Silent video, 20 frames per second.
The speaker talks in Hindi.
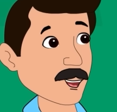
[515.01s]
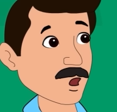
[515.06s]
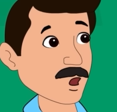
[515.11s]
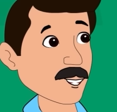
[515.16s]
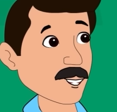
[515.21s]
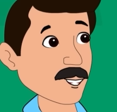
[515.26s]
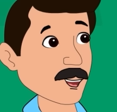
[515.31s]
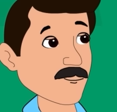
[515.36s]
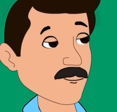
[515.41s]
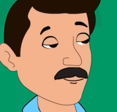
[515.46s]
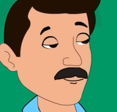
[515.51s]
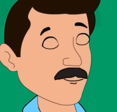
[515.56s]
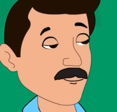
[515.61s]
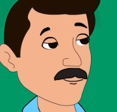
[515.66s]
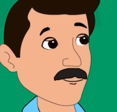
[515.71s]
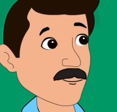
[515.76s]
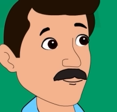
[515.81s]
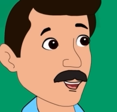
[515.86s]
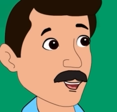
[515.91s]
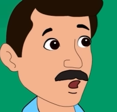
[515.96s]
के लिए
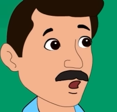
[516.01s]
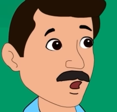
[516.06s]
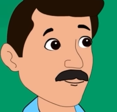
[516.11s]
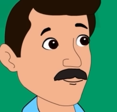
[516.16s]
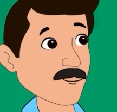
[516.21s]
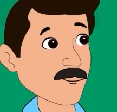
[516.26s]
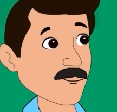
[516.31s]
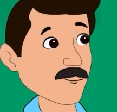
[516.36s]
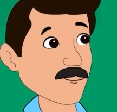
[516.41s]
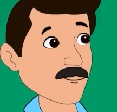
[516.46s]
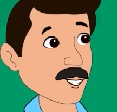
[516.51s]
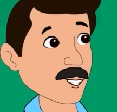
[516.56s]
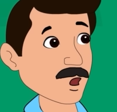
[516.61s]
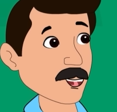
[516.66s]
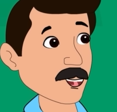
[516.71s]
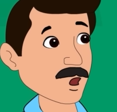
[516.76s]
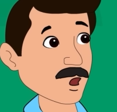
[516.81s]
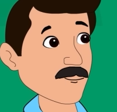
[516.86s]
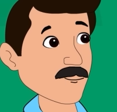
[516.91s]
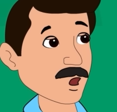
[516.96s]
जा
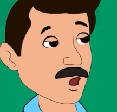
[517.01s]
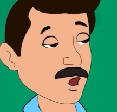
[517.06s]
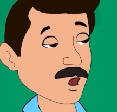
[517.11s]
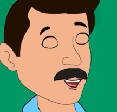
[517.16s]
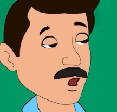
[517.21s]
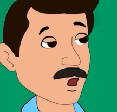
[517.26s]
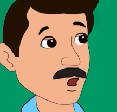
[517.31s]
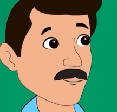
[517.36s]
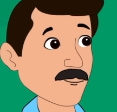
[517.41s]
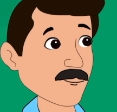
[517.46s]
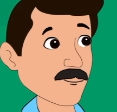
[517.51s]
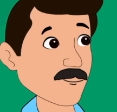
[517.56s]
सिलबट्टा लेकर आ